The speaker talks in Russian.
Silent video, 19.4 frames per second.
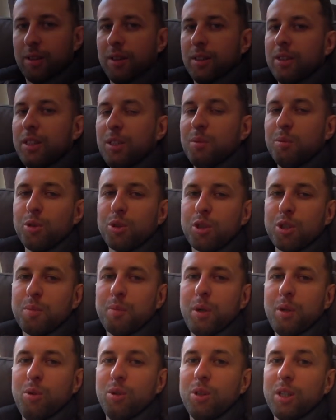Здесь можно
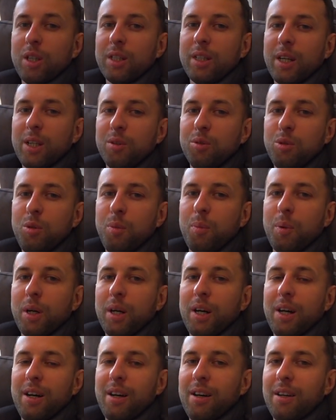спокойно отдохнуть,
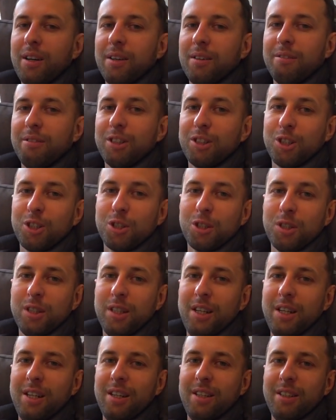пока ваша
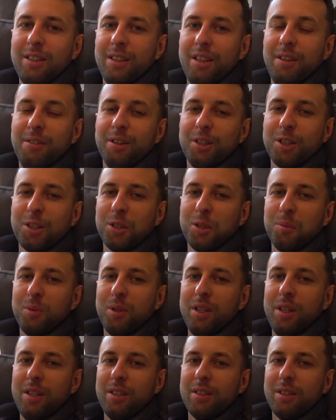жена или ваша
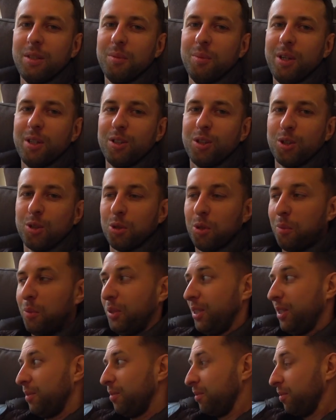семья занимается
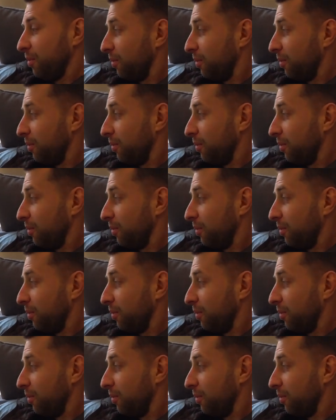шопингом.